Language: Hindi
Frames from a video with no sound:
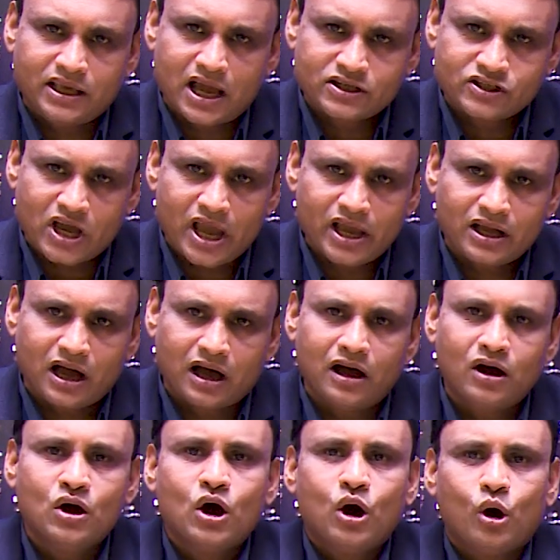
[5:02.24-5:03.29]
किया जाएगा
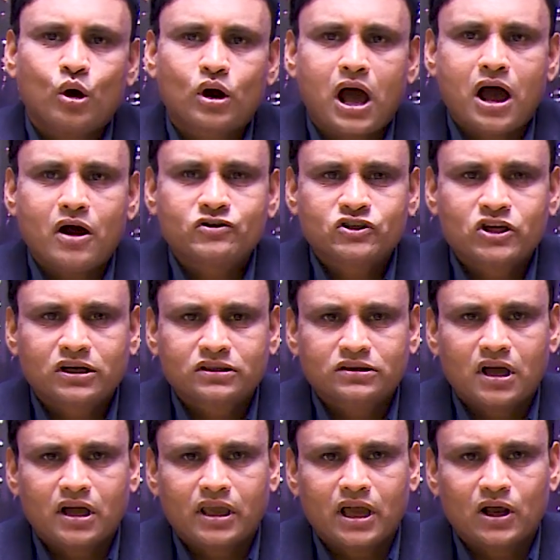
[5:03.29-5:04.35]
और
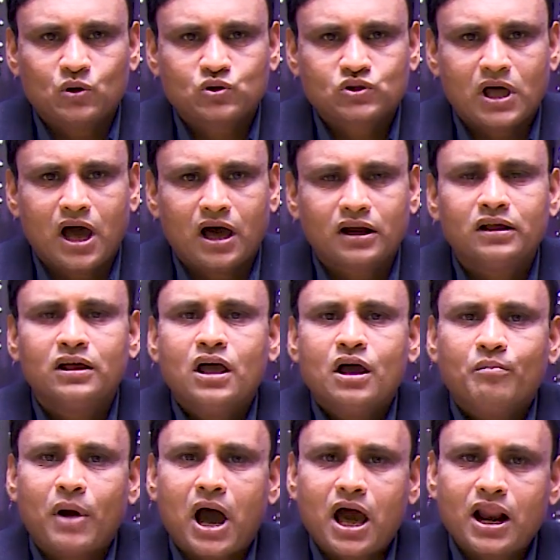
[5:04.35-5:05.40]
आवश्यकता के अनुसार
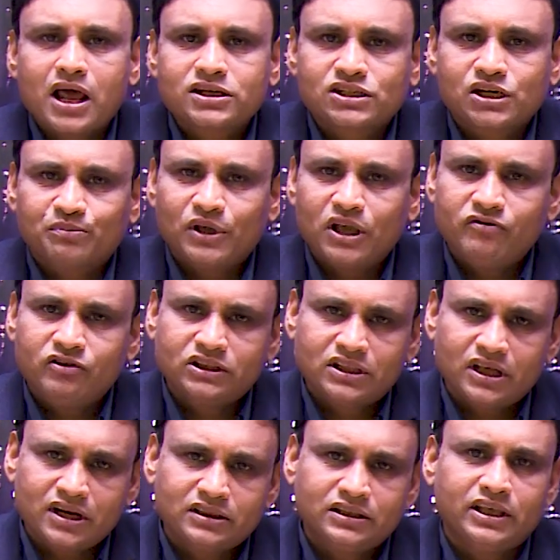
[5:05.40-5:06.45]
महाराष्ट्र में
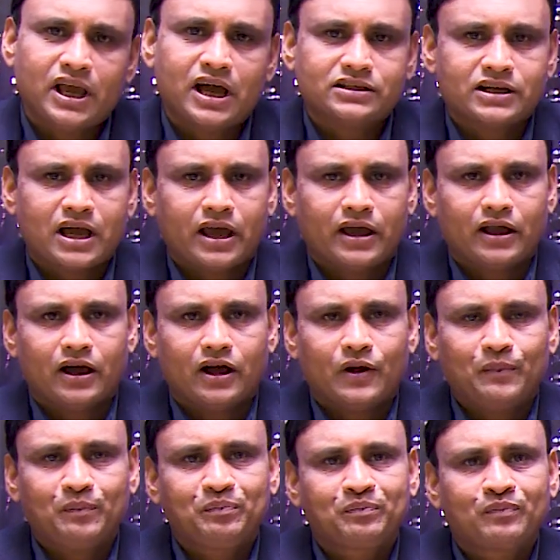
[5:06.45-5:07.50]
वितरित किया जाएगा
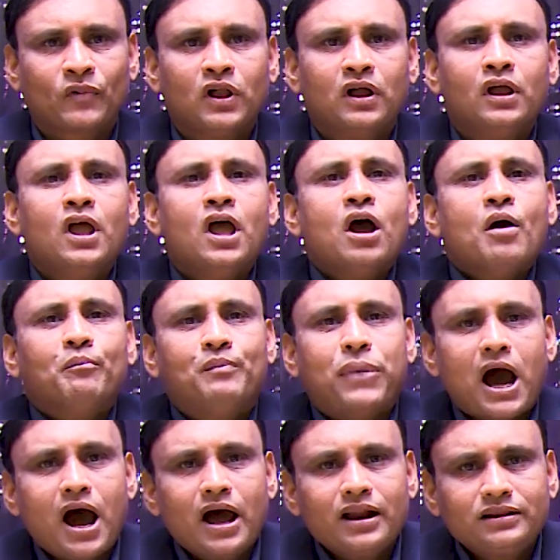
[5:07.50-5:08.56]

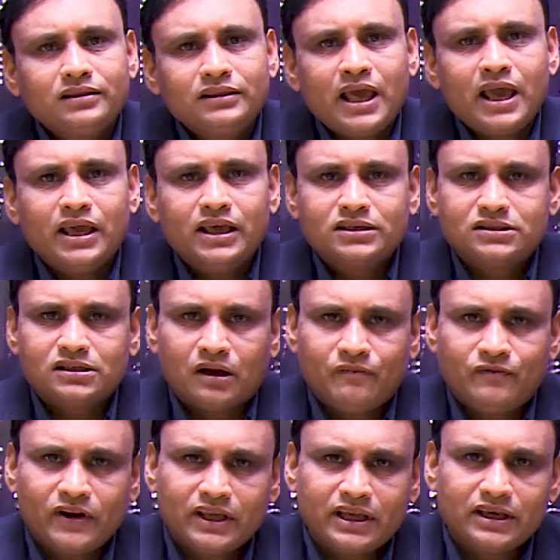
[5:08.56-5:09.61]
भारत ने इस
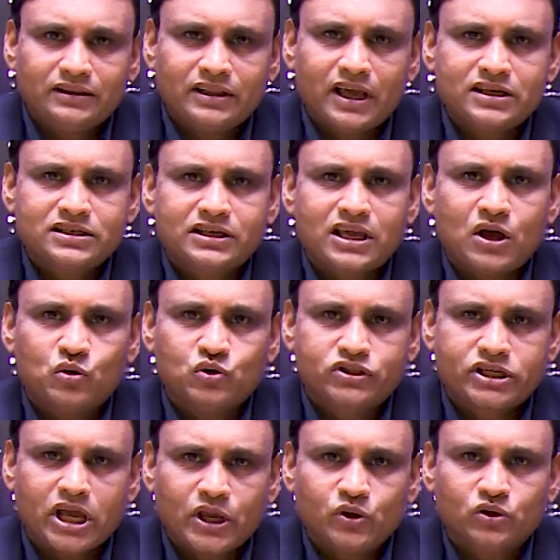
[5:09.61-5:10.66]
अफ्रीकी देश के
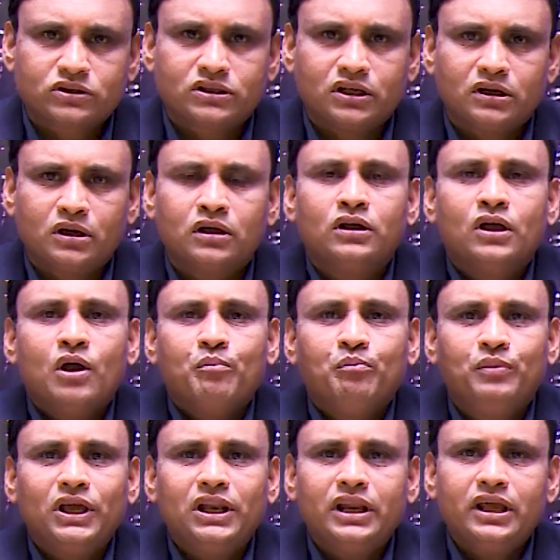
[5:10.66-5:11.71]
उच्चायुक्त
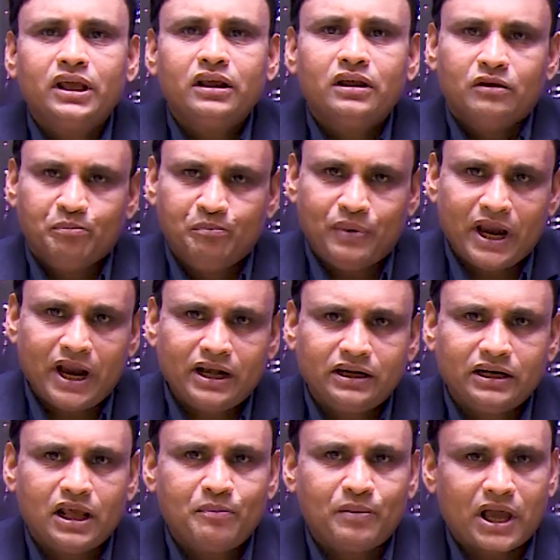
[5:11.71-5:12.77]
बिली बेट
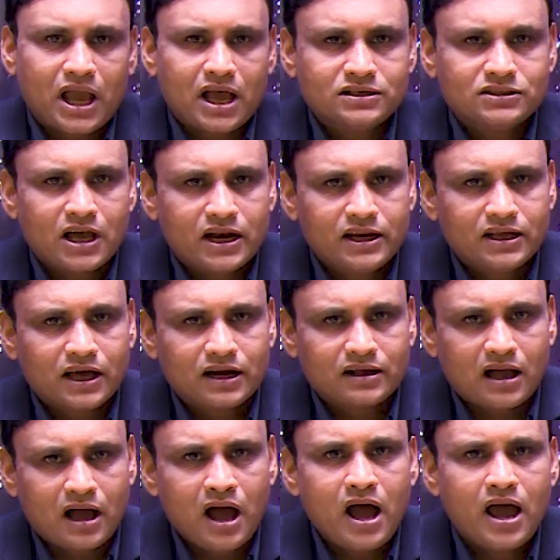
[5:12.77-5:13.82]
ने बयान जारी कर
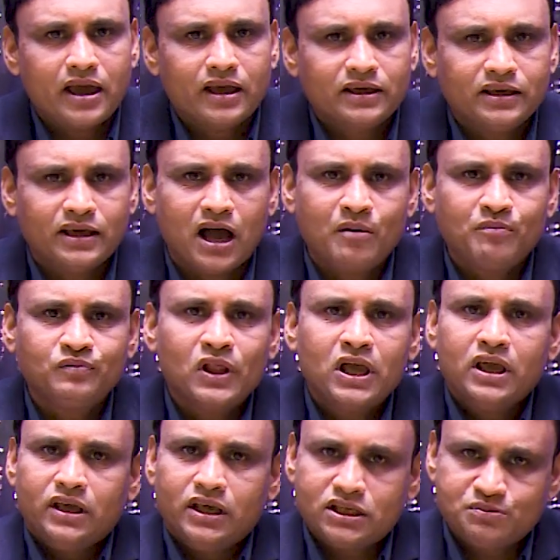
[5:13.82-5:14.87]
कहा है कि हम
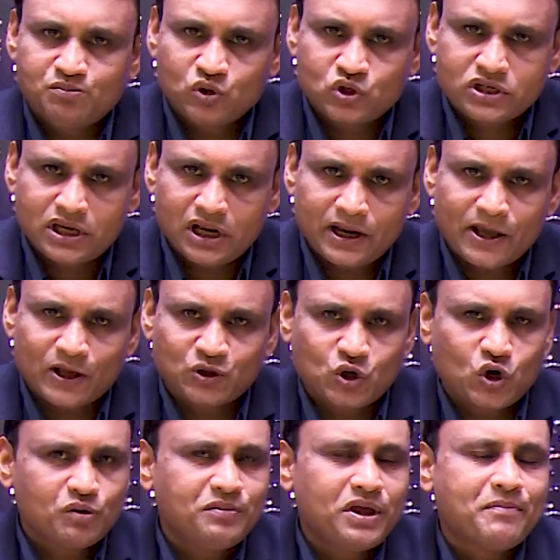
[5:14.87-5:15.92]
इस मुश्किल के
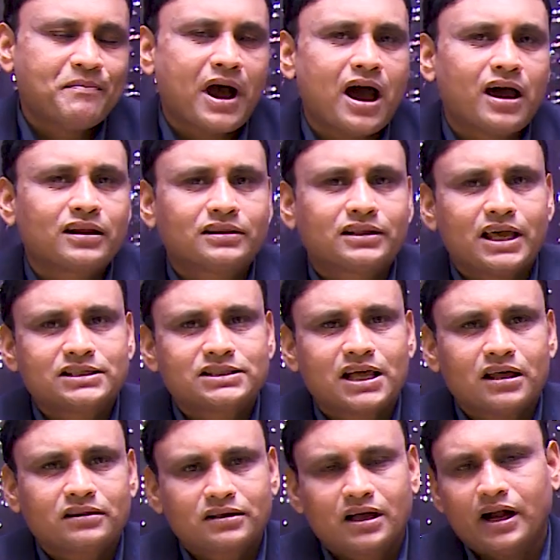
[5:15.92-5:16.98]
दौर में भारत के
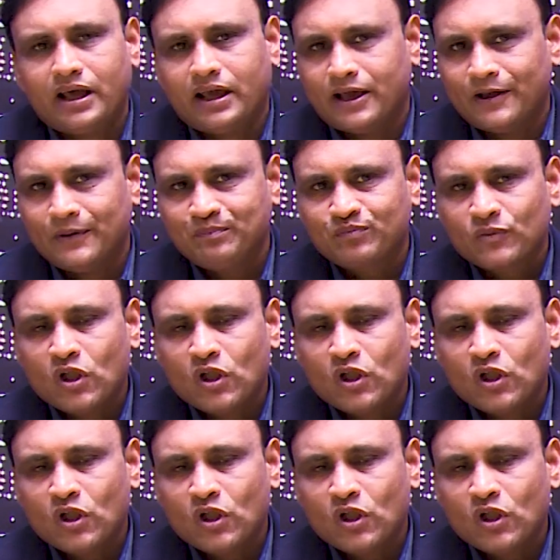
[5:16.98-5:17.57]
साथ खड़े हैं